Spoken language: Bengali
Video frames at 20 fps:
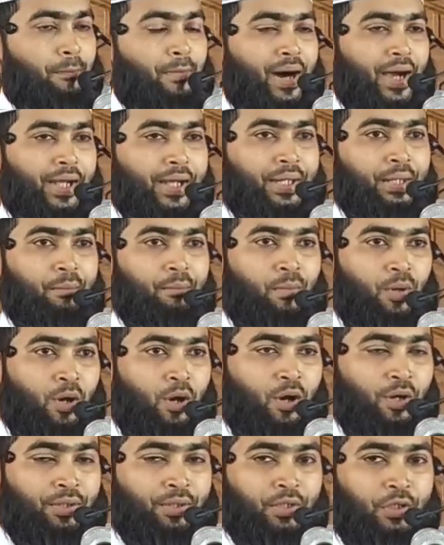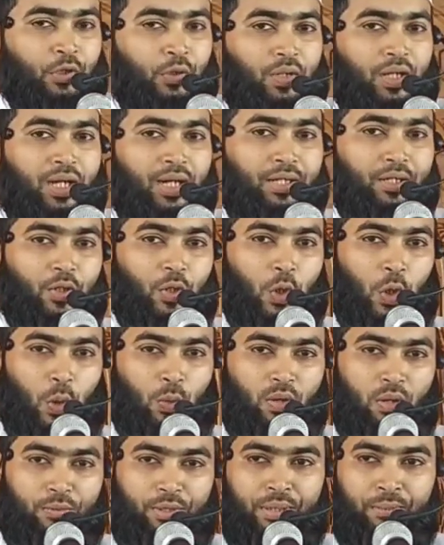মায়ের মন তো আর
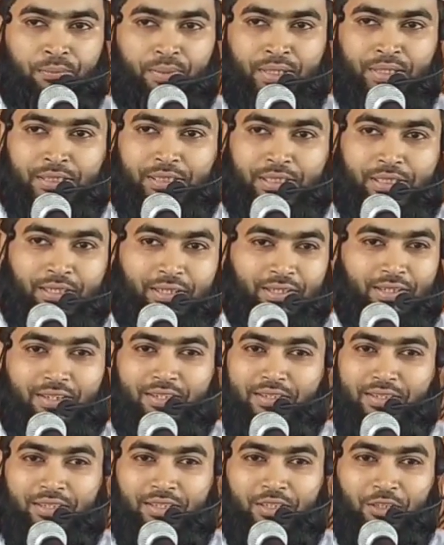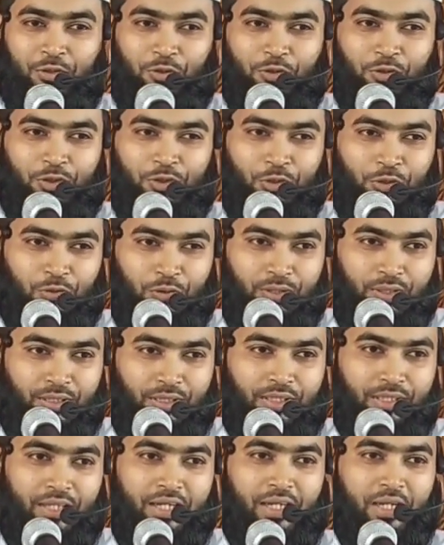কোনোভাবেই মানছে না তিনি সহ্য করতে
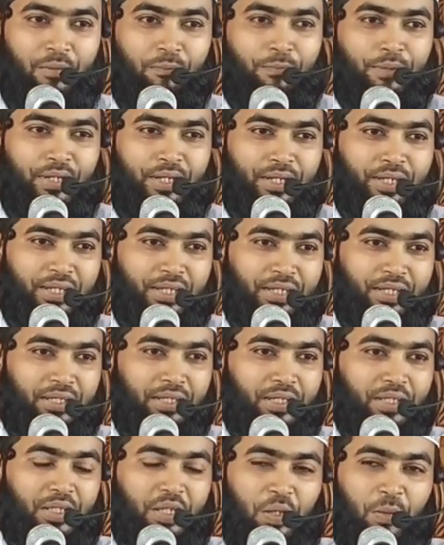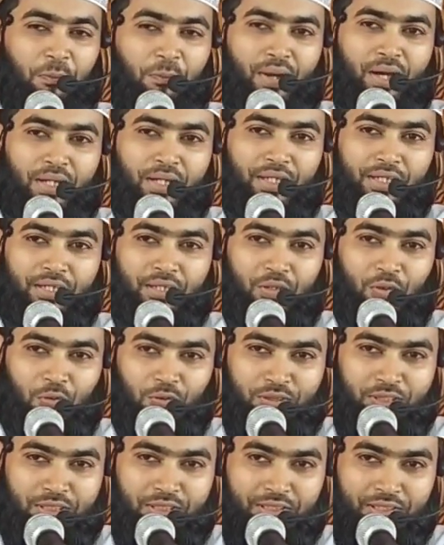না পেরে পানির
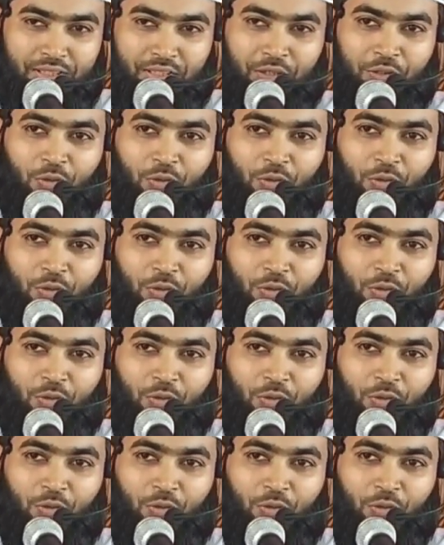খোঁজে তিনি